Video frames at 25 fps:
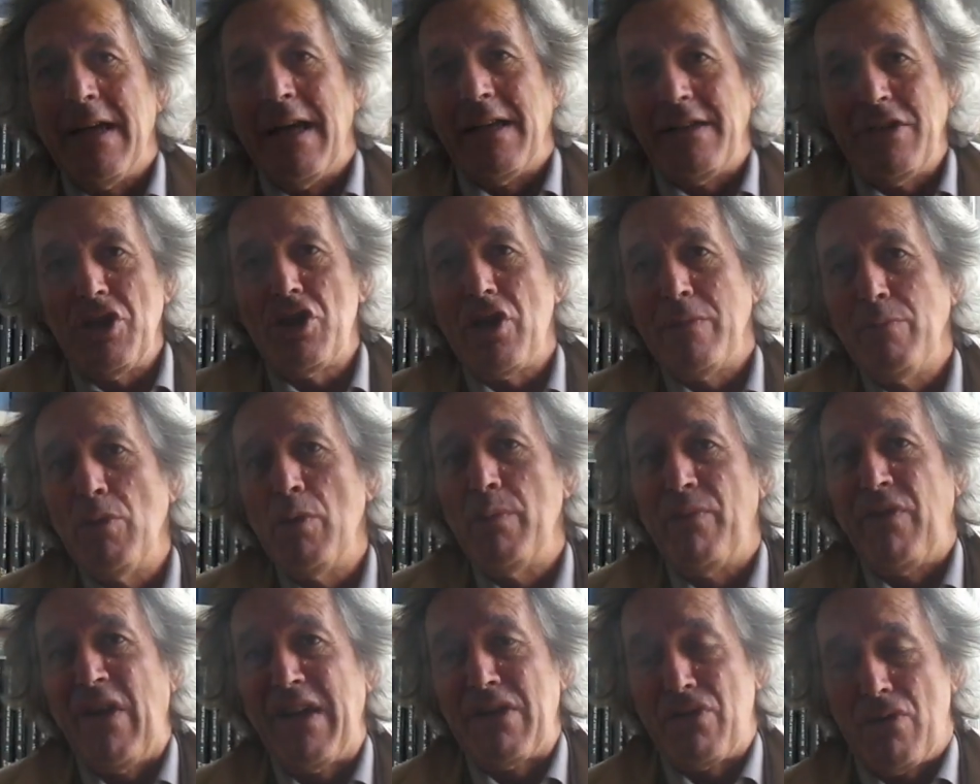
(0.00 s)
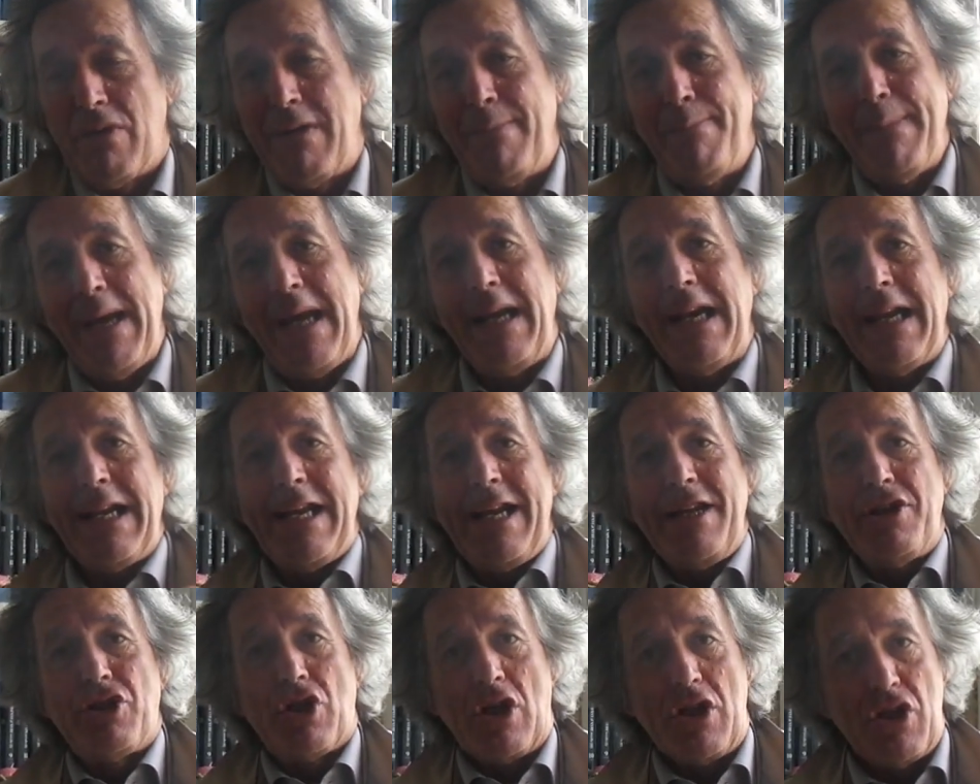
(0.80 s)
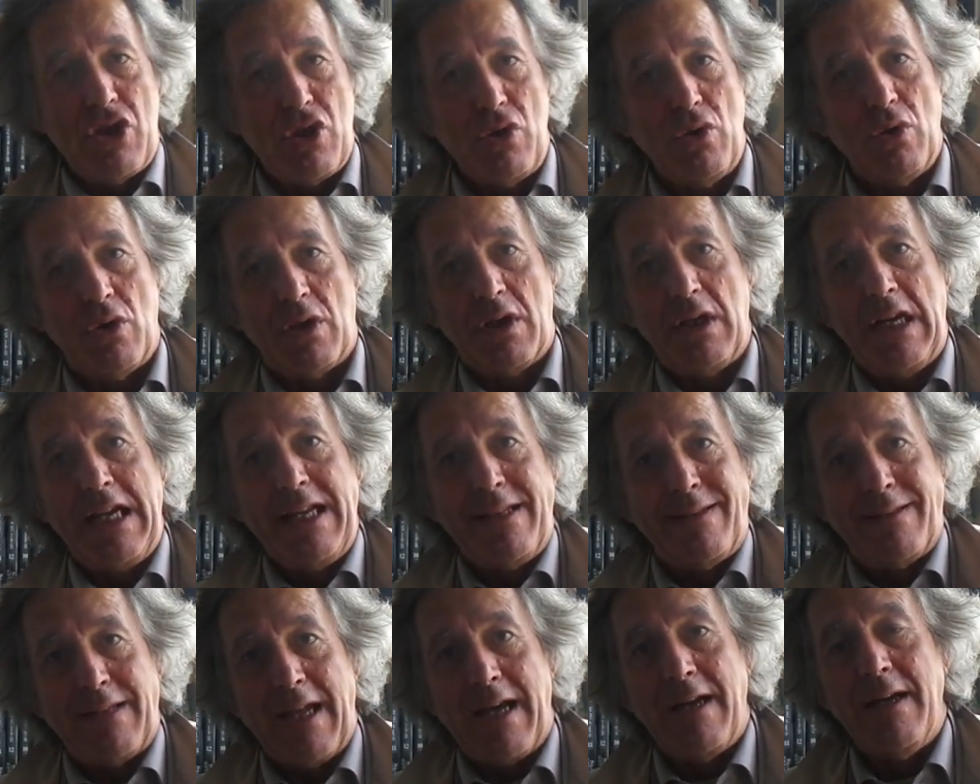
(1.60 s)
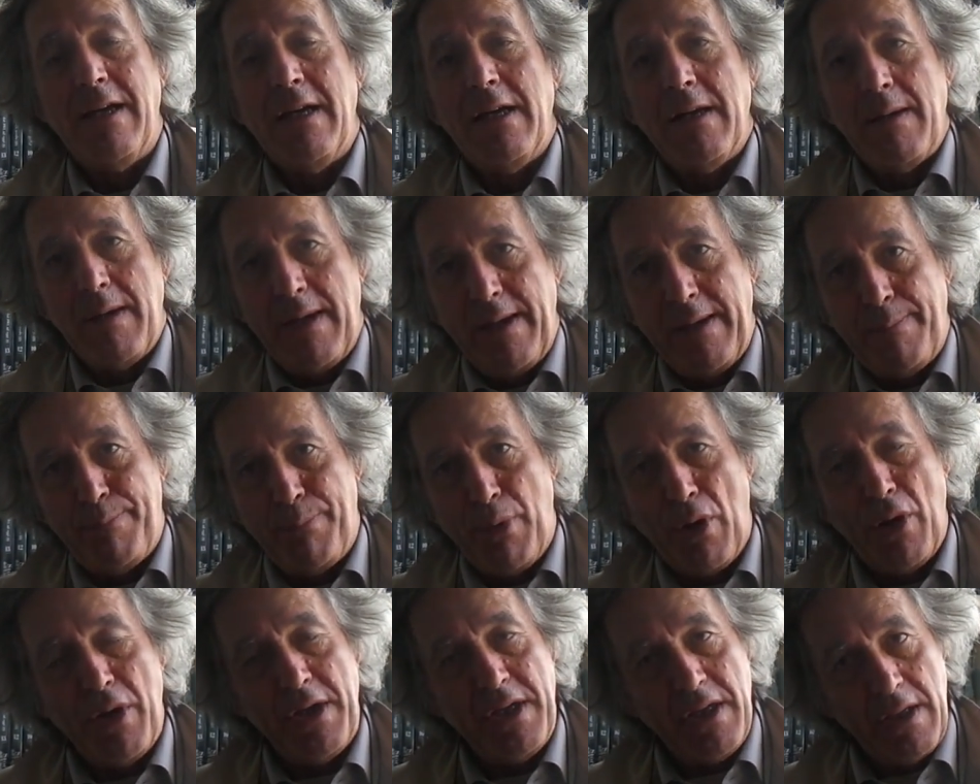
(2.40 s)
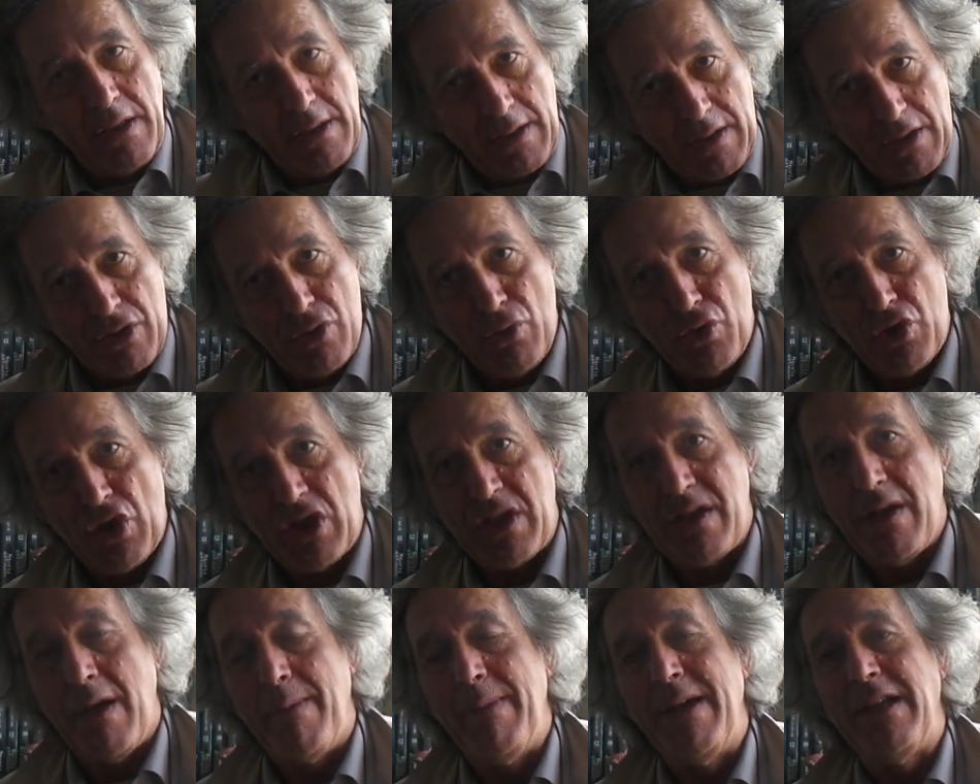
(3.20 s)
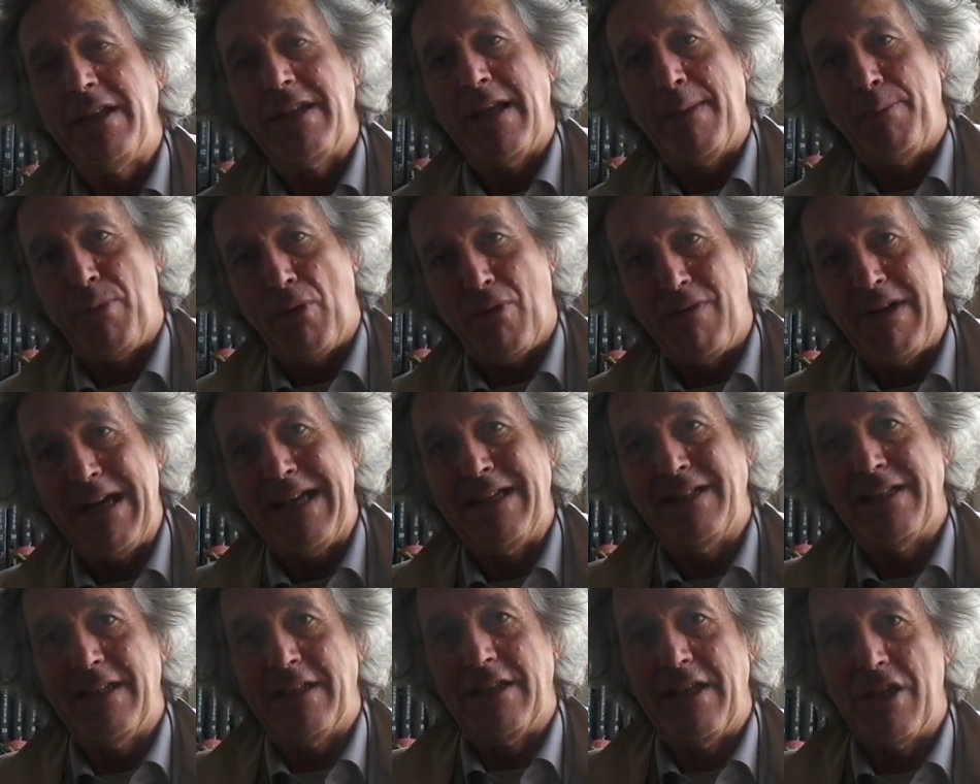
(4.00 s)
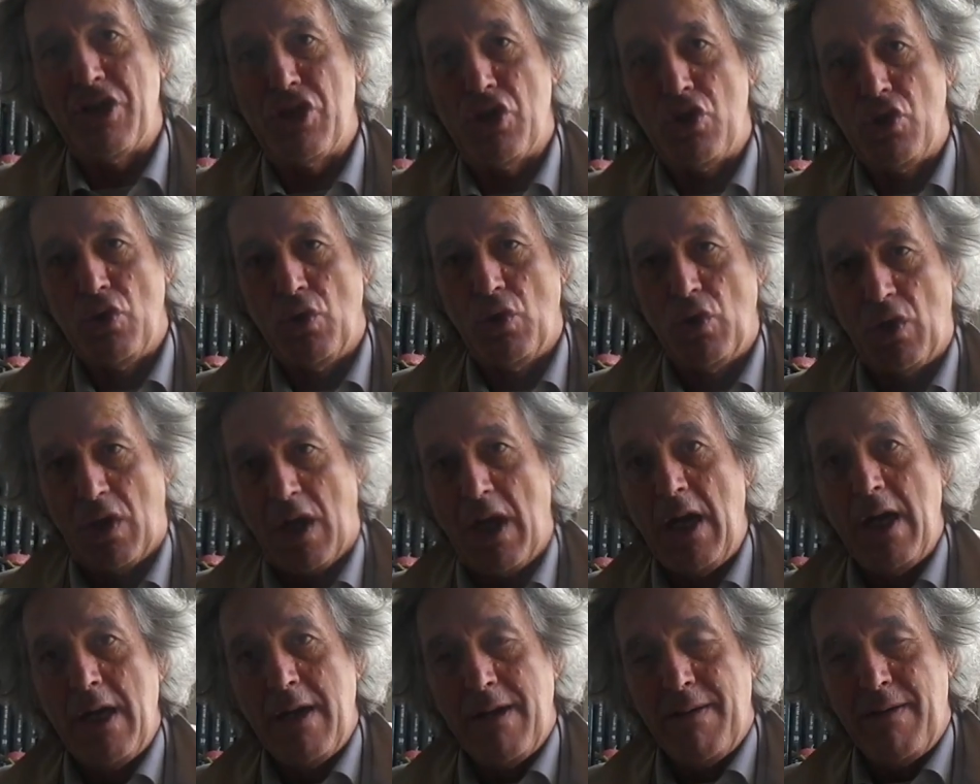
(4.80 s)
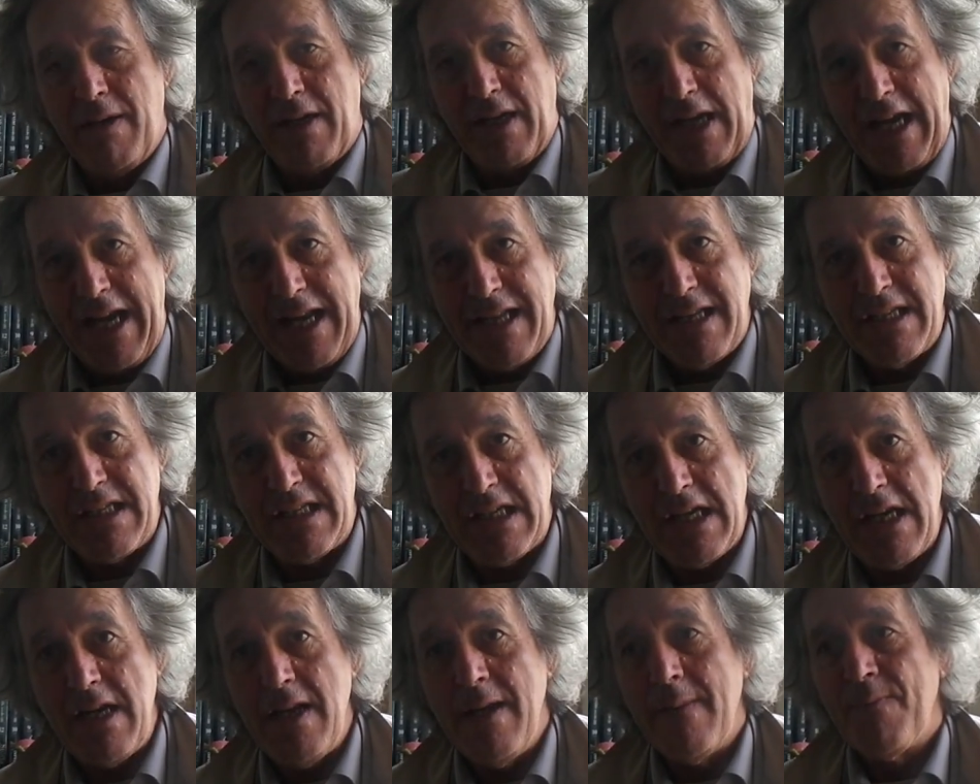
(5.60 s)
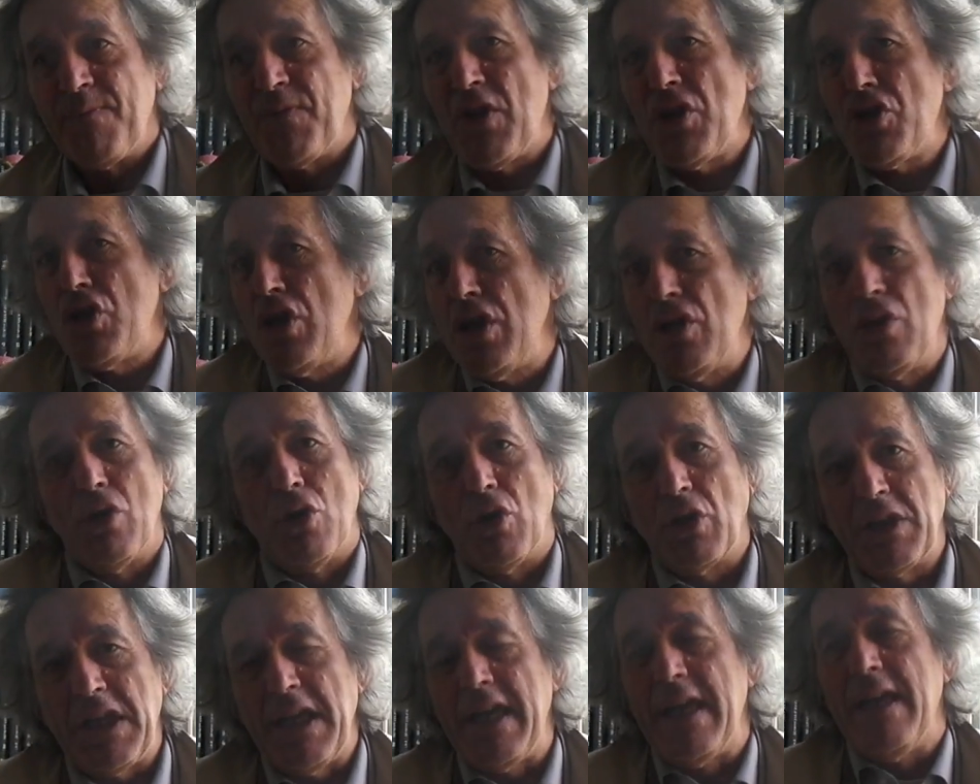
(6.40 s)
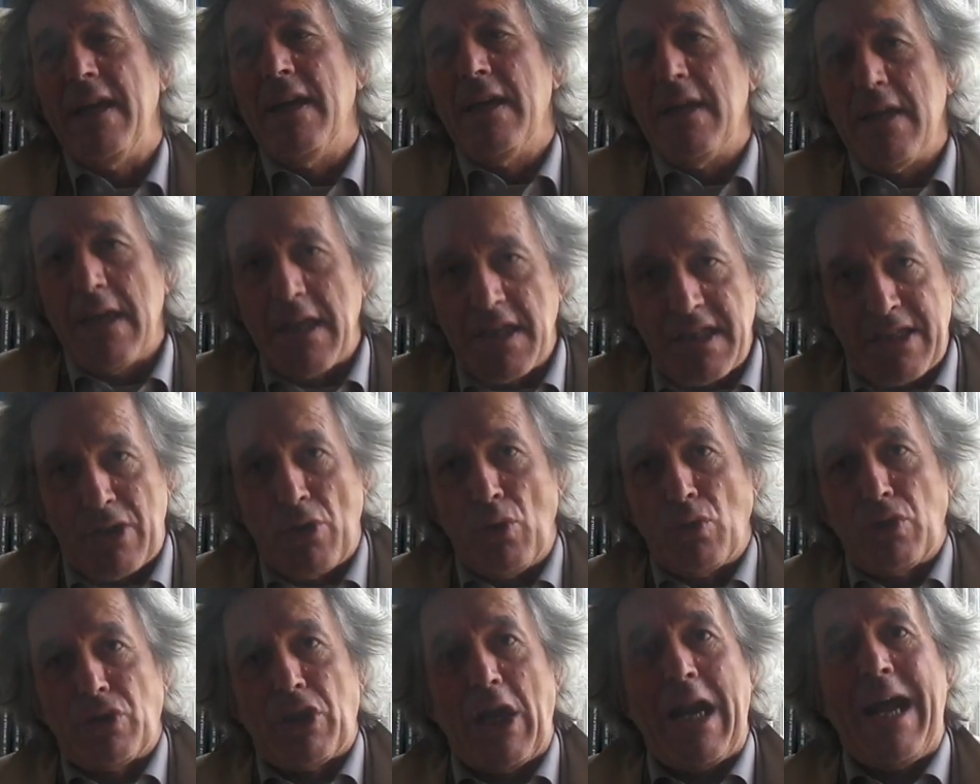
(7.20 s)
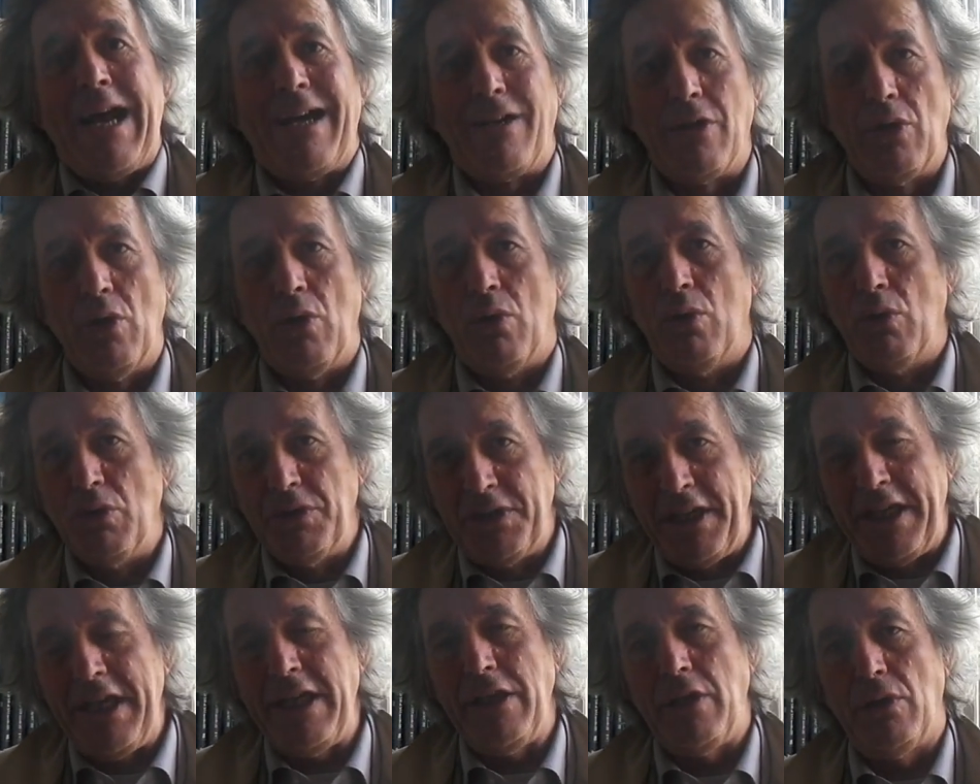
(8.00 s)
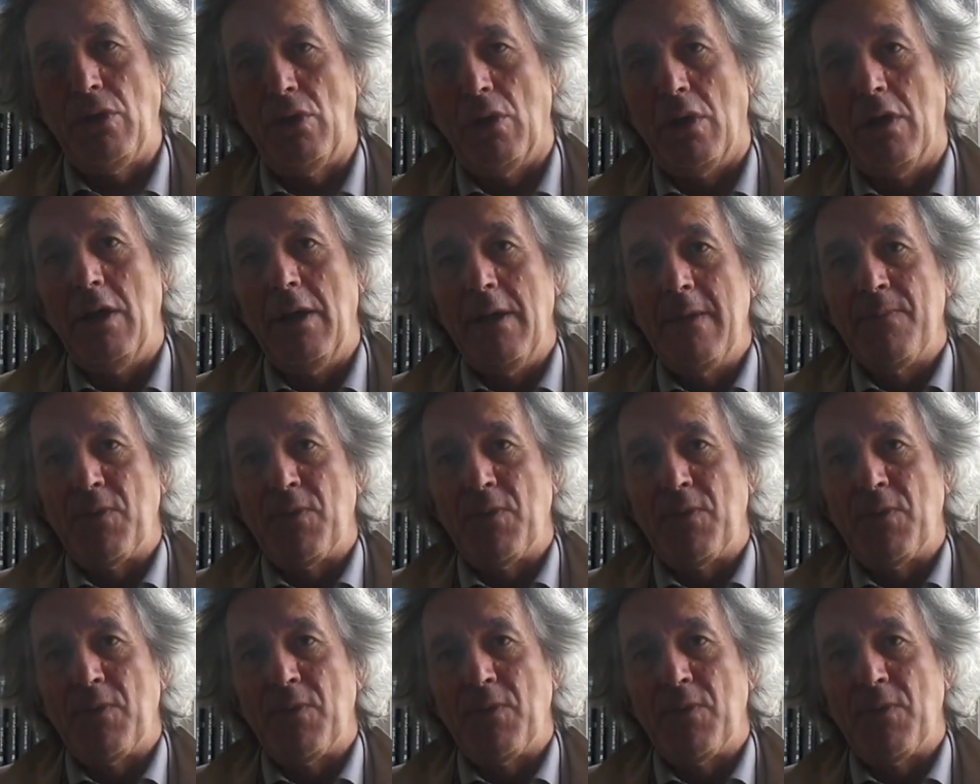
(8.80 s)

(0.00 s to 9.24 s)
dice mon faccio una bella legge, il signor Letta, eh, poi eh, successivamente approvata dal signor Renzi, decidono che sottraggono un diritto